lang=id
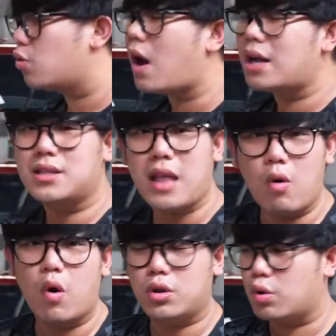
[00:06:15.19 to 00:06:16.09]
Gue kasih
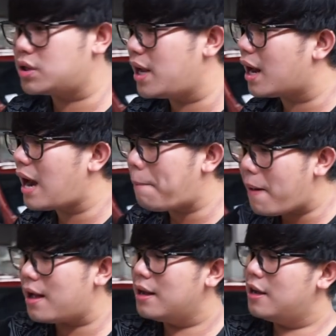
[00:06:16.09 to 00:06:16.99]
tahu konstruksinya
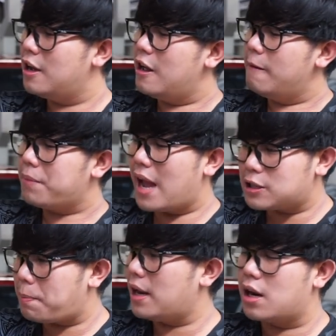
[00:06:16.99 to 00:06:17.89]
kenapa
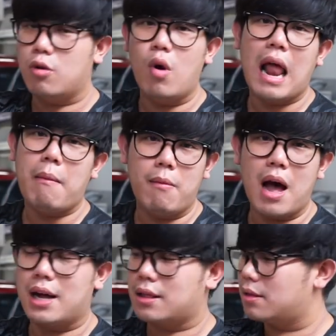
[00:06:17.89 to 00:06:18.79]
expander gue lama
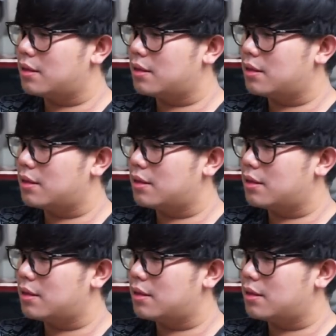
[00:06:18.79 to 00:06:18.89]
banget.